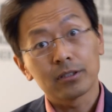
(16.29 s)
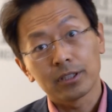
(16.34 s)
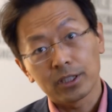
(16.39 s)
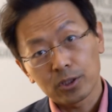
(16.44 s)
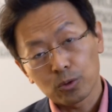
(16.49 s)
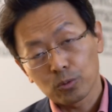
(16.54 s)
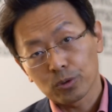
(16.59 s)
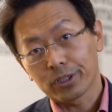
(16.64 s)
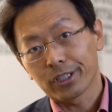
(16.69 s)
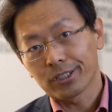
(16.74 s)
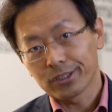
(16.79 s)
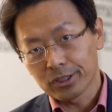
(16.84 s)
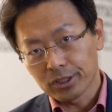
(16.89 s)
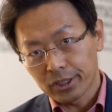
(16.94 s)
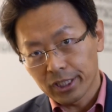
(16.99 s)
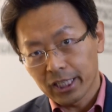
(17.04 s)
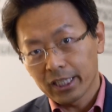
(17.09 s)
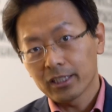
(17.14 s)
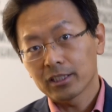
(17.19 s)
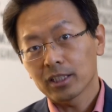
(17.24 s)
nicht nur gegen die
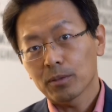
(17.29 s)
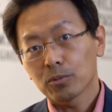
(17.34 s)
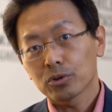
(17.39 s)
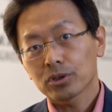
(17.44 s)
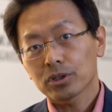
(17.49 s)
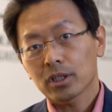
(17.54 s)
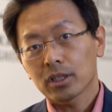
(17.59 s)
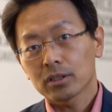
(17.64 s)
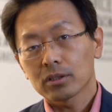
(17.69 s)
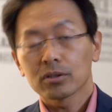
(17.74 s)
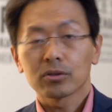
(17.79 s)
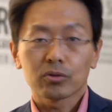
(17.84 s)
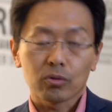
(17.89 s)
Gegendemonstranten,